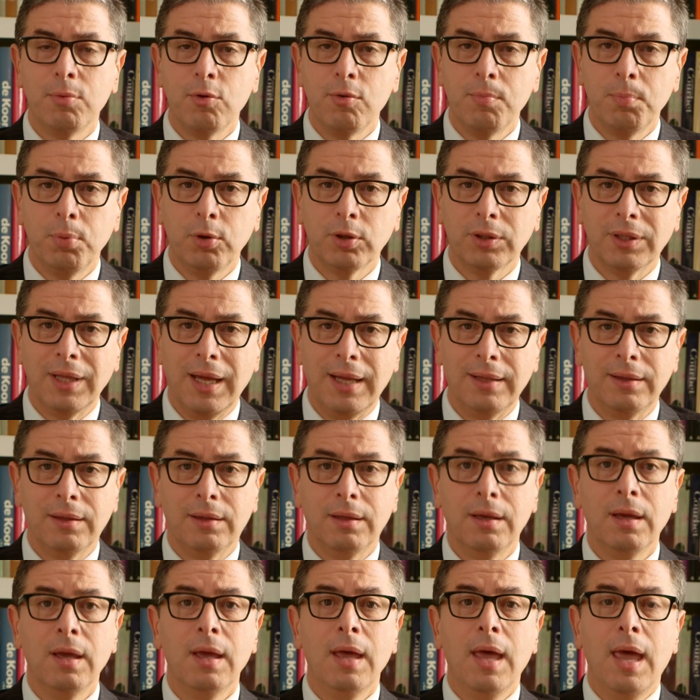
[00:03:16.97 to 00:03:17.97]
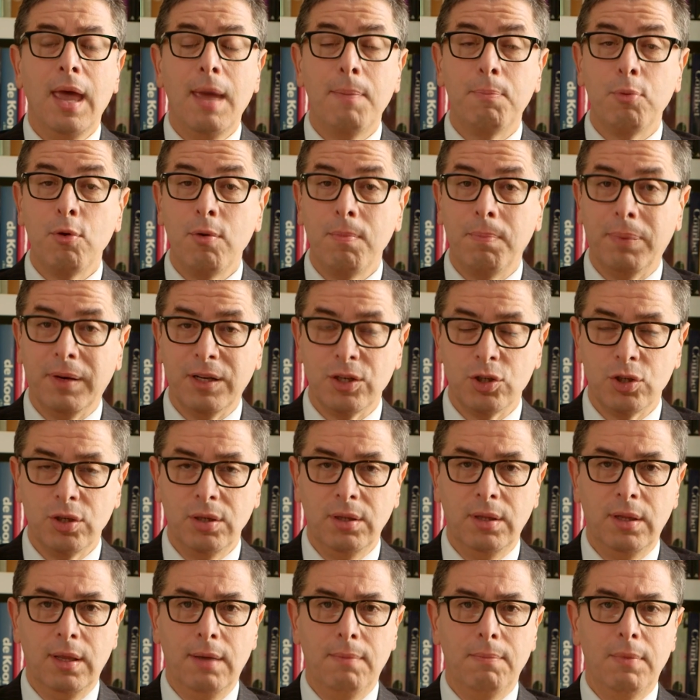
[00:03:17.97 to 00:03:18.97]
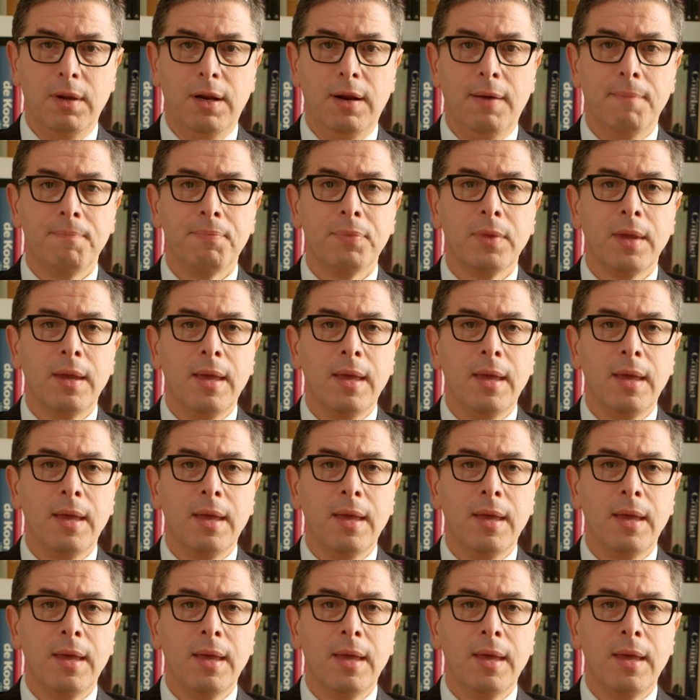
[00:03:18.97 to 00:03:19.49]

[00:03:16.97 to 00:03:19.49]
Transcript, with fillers: più importanti e più imprescindibili.